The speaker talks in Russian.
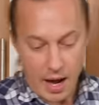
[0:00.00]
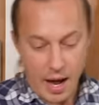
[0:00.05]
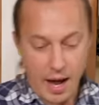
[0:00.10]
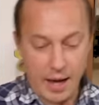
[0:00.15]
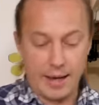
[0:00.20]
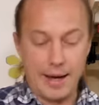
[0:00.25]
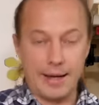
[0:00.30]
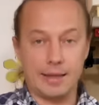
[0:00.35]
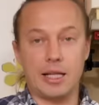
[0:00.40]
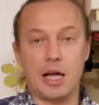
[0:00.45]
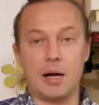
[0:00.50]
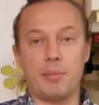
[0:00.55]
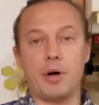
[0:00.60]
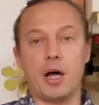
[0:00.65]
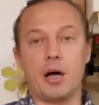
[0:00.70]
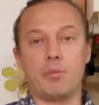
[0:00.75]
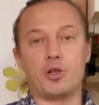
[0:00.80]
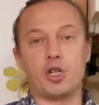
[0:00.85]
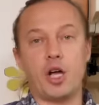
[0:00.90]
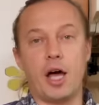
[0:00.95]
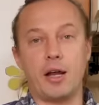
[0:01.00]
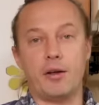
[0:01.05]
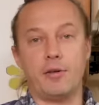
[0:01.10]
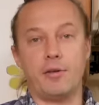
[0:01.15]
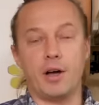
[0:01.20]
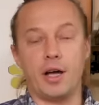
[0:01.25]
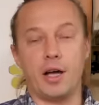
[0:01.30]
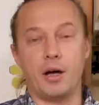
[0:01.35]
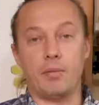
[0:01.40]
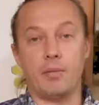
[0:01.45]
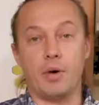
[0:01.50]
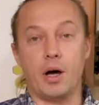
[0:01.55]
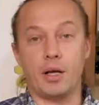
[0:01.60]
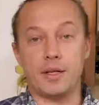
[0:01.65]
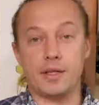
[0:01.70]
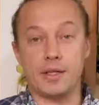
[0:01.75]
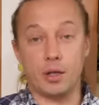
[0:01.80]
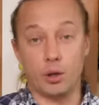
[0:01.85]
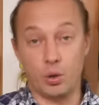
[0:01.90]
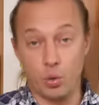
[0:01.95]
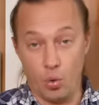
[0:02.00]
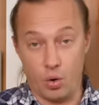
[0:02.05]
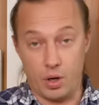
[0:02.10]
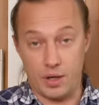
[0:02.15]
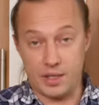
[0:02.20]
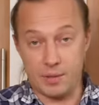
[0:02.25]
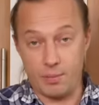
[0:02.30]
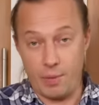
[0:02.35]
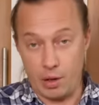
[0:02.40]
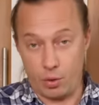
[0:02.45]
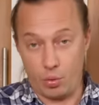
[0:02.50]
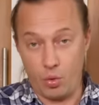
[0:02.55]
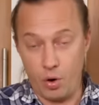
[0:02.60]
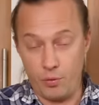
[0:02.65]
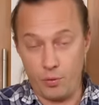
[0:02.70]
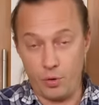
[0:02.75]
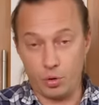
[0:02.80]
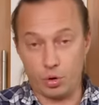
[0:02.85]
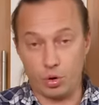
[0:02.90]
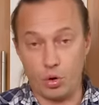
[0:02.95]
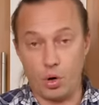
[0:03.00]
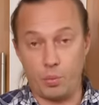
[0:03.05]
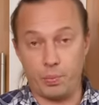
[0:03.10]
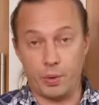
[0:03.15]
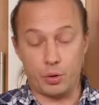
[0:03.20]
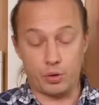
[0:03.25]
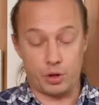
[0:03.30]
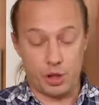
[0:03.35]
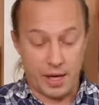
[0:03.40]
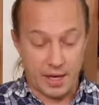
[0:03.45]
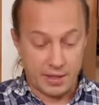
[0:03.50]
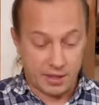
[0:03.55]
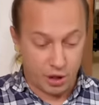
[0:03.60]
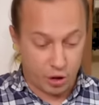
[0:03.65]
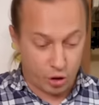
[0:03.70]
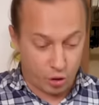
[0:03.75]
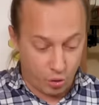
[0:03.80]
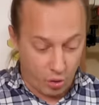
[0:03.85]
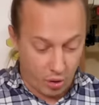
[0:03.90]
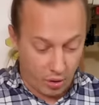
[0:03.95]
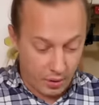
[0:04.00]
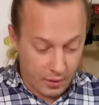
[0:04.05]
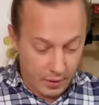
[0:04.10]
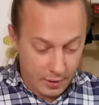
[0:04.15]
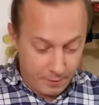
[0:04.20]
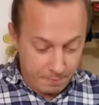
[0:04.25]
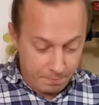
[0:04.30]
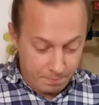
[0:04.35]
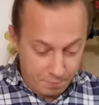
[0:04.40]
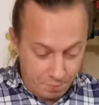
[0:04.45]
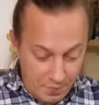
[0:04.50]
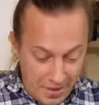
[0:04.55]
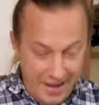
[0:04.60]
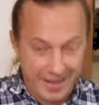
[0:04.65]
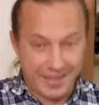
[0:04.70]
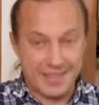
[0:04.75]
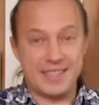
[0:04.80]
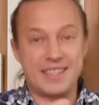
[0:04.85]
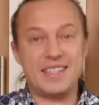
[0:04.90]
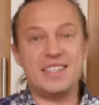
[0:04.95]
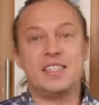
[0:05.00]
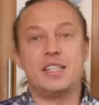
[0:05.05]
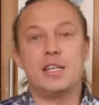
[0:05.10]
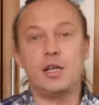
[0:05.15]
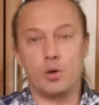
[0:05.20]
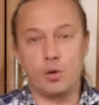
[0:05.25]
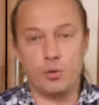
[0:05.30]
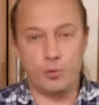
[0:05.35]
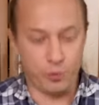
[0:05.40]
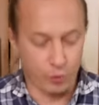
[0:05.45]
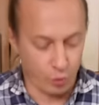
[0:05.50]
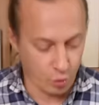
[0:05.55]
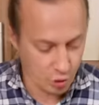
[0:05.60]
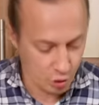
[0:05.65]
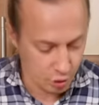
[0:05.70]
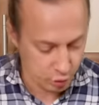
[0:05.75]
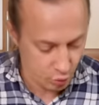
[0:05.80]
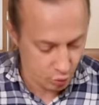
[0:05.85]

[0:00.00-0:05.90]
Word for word: А когда мы обжариваем э, лук с морковью, то получается, что мы акцентируем вкус